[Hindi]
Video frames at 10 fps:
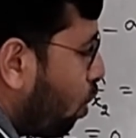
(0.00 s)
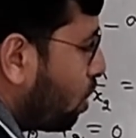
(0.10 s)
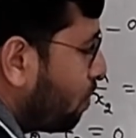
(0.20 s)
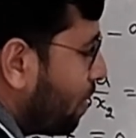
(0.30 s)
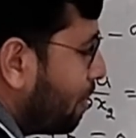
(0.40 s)

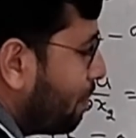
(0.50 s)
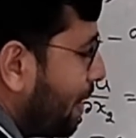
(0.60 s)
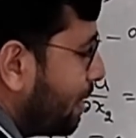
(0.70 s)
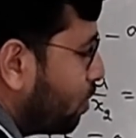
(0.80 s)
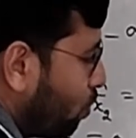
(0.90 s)
ऑन वन
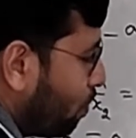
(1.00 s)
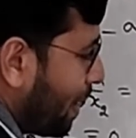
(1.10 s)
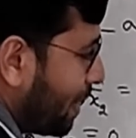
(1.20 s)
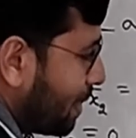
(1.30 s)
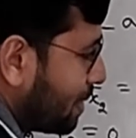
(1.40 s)
बाय टू
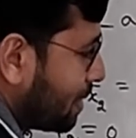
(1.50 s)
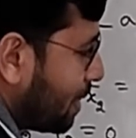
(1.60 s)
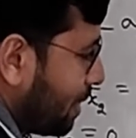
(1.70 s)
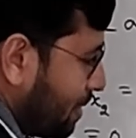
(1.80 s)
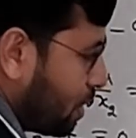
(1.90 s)
माइनस
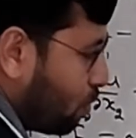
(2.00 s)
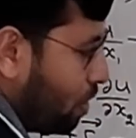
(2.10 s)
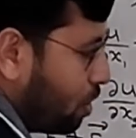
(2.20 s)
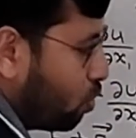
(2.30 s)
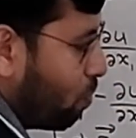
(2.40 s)
इज
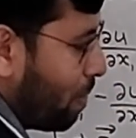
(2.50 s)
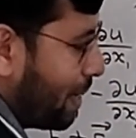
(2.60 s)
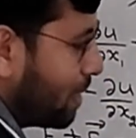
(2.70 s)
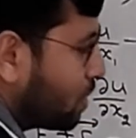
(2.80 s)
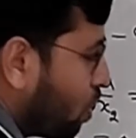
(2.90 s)
इक्वल टू
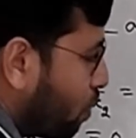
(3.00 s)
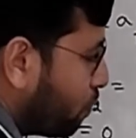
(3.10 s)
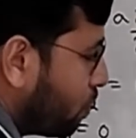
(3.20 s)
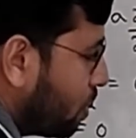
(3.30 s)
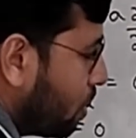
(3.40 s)
माइनस
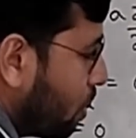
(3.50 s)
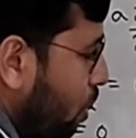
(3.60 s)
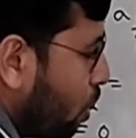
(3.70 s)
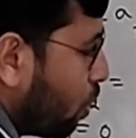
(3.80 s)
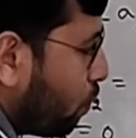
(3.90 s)

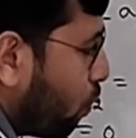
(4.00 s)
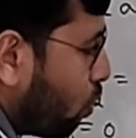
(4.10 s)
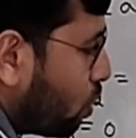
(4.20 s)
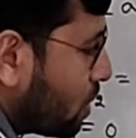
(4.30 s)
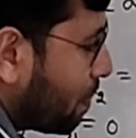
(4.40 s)
ऑफ
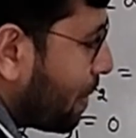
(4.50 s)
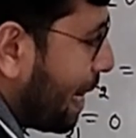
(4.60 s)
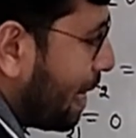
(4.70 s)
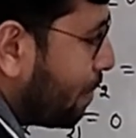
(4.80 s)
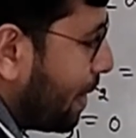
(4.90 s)
फोर्स
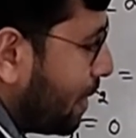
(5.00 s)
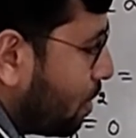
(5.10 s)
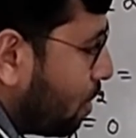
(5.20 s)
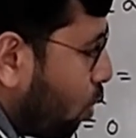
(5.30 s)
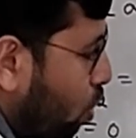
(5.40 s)
अप्लाइड बाय
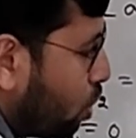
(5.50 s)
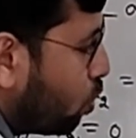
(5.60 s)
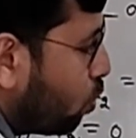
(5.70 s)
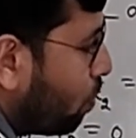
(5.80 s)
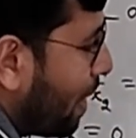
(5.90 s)
ऑन
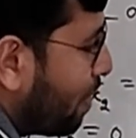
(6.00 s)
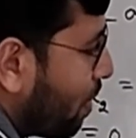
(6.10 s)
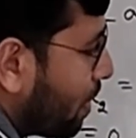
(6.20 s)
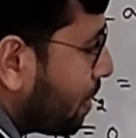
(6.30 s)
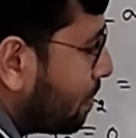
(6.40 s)
टू बाय
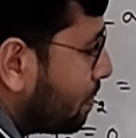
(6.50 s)
वन